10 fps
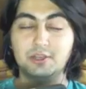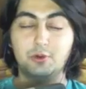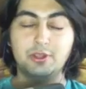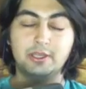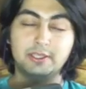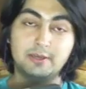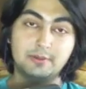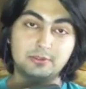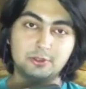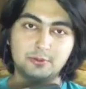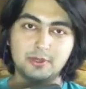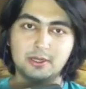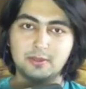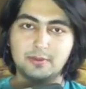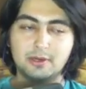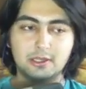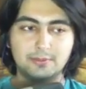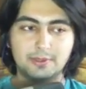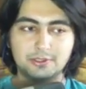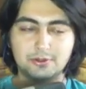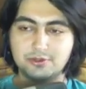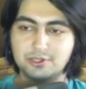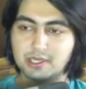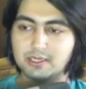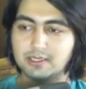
oyunlar denemek istiyorum kanalda. Bakalım nasıl olacak.